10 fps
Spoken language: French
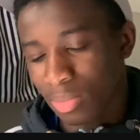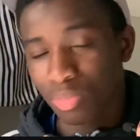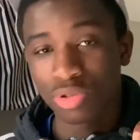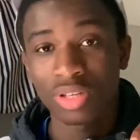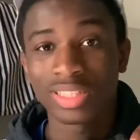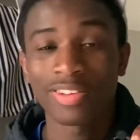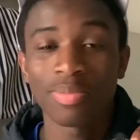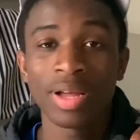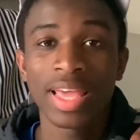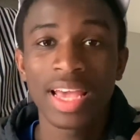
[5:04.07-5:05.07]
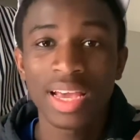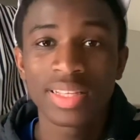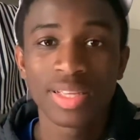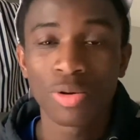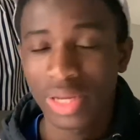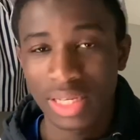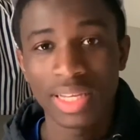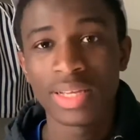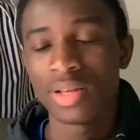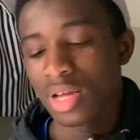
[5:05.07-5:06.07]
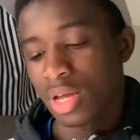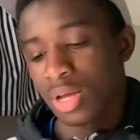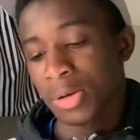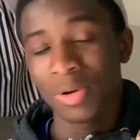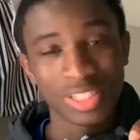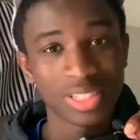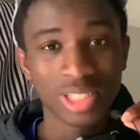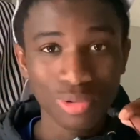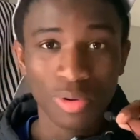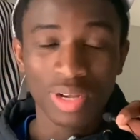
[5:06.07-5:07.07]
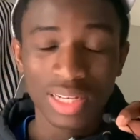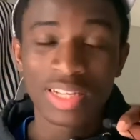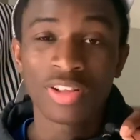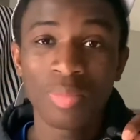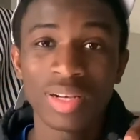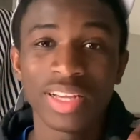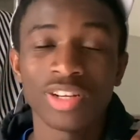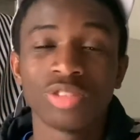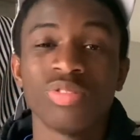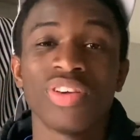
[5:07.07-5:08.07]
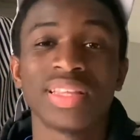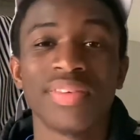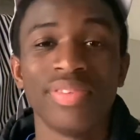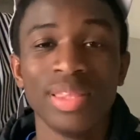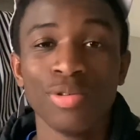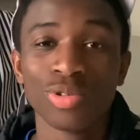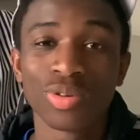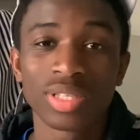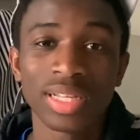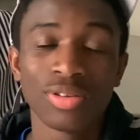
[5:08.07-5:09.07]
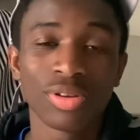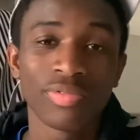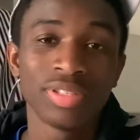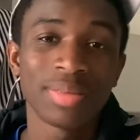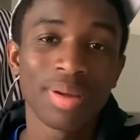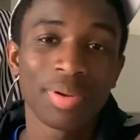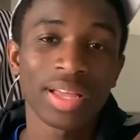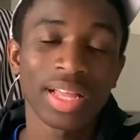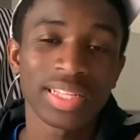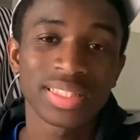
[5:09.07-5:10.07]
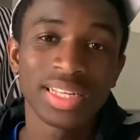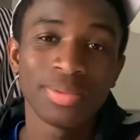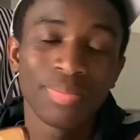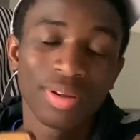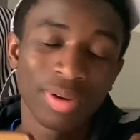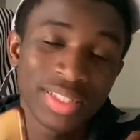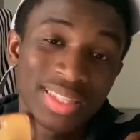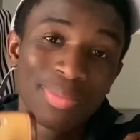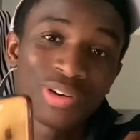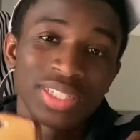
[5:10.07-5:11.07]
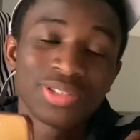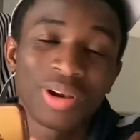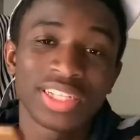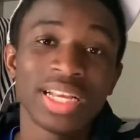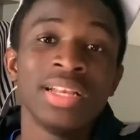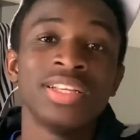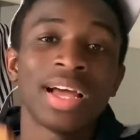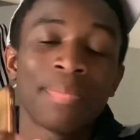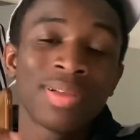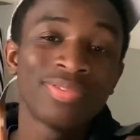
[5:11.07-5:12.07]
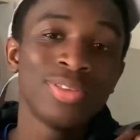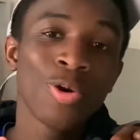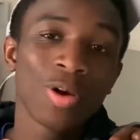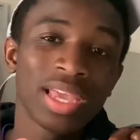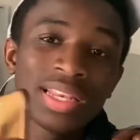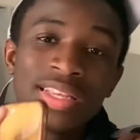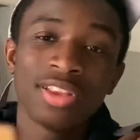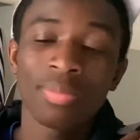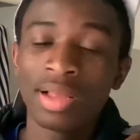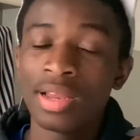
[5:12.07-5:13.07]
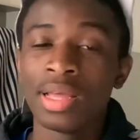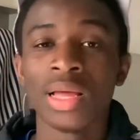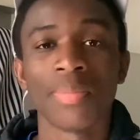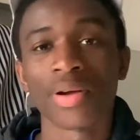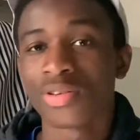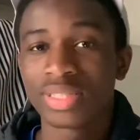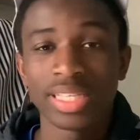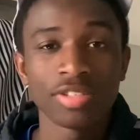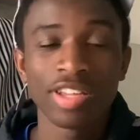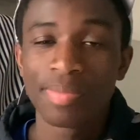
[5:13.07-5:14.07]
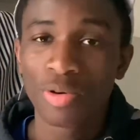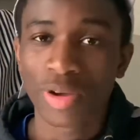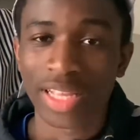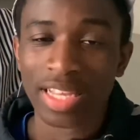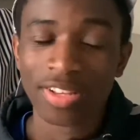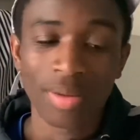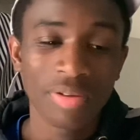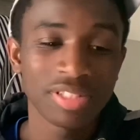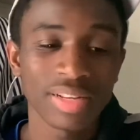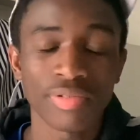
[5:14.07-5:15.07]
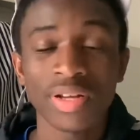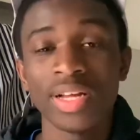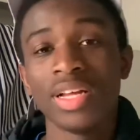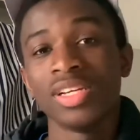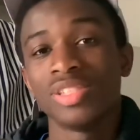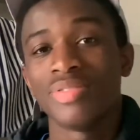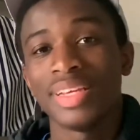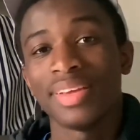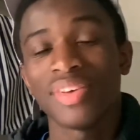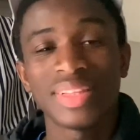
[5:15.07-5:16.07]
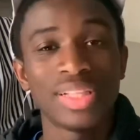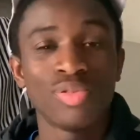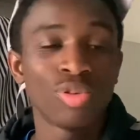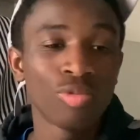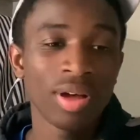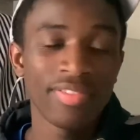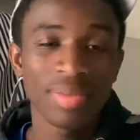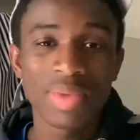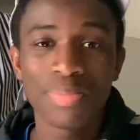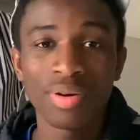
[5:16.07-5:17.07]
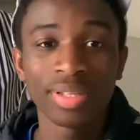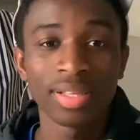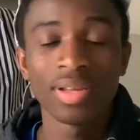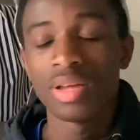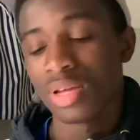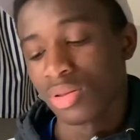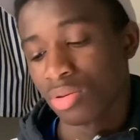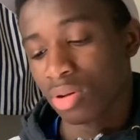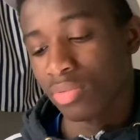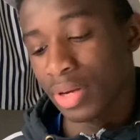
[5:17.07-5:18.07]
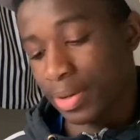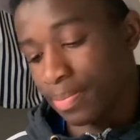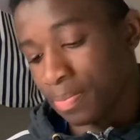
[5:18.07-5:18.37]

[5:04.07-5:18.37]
Pour ceux qui ne savent pas, RL, c'est Rocket League. Euh, ouais, j'ai déjà joué à Rocket League normal. D'ailleurs, je vais faire des vidéos sur ça. Donc, vous n'êtes pas prêts, à rester branchés sur la chaîne. Il y aura plein de vidéos Rocket League normal. Pas que Sideswipe, mais Rocket League normal. Vous allez voir, je vais faire des tournois avec mes potes. Donc, euh, voilà.